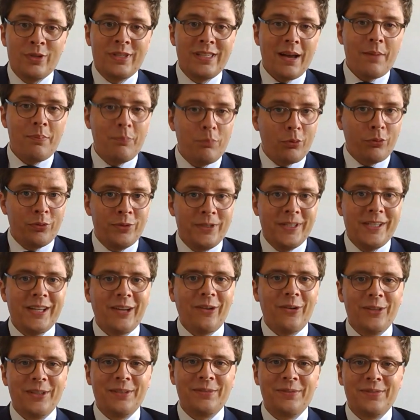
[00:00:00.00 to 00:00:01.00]
tout ça pour
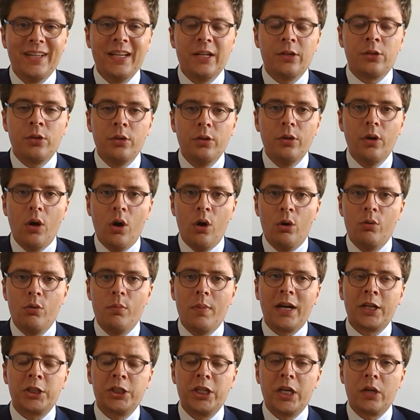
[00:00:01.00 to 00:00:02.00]
dire en effet que
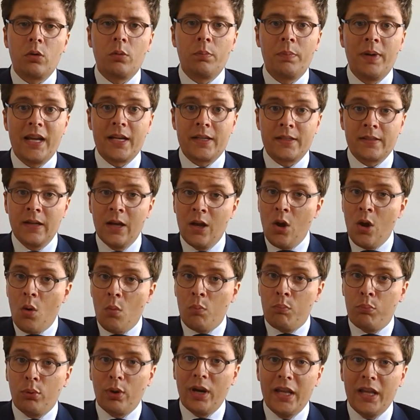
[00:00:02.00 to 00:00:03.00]
euh, le marché est complexe.
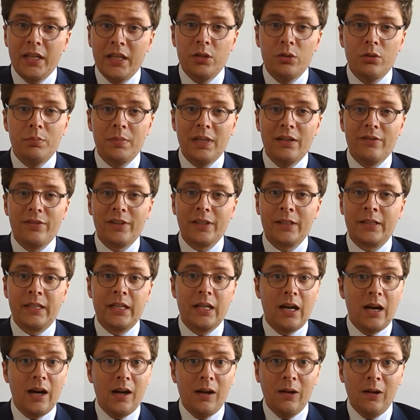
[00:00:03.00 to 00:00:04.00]
Pour l'année
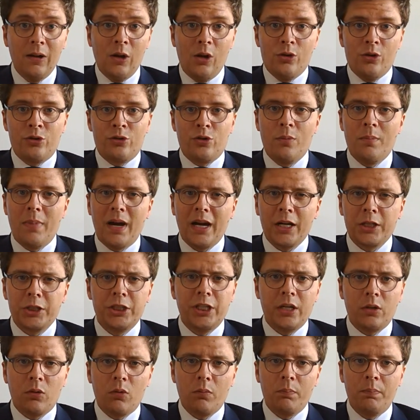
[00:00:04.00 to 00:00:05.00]
2021, ce
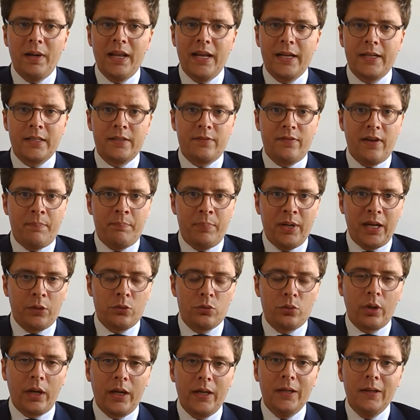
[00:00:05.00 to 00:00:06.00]
marché complexe va
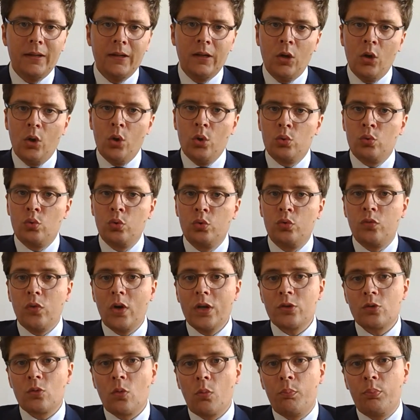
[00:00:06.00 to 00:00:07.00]
perdurer.
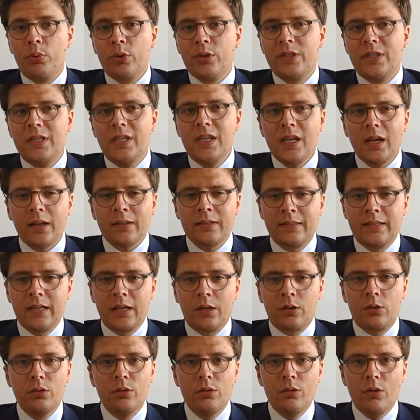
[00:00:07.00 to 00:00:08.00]
Toutefois, ce qu'on peut dire,
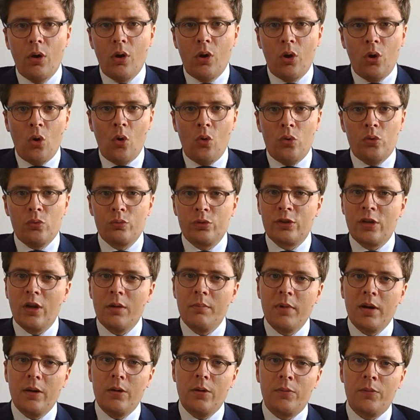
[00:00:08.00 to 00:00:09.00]
c'est que euh, nous
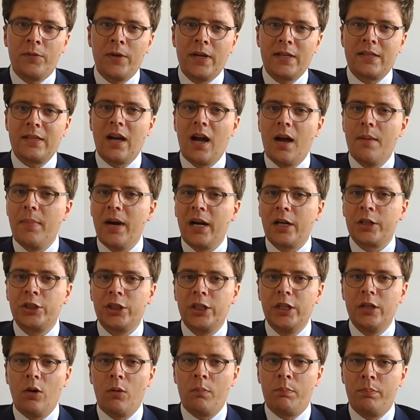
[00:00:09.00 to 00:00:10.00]
sommes euh, face à un
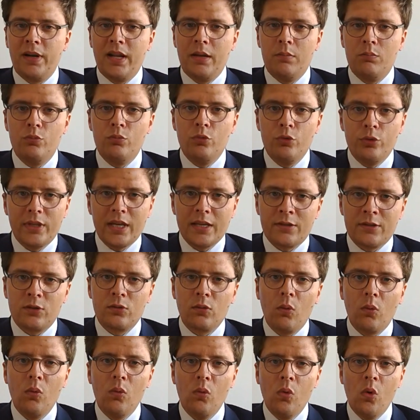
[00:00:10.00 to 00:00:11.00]
marché en pleine
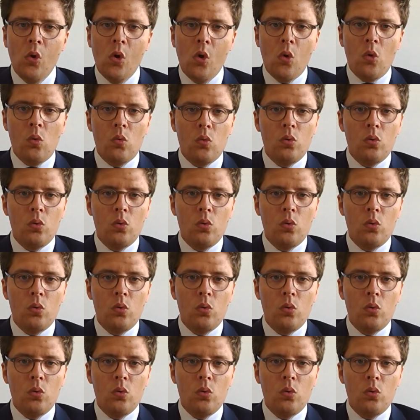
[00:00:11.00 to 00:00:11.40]
mutation,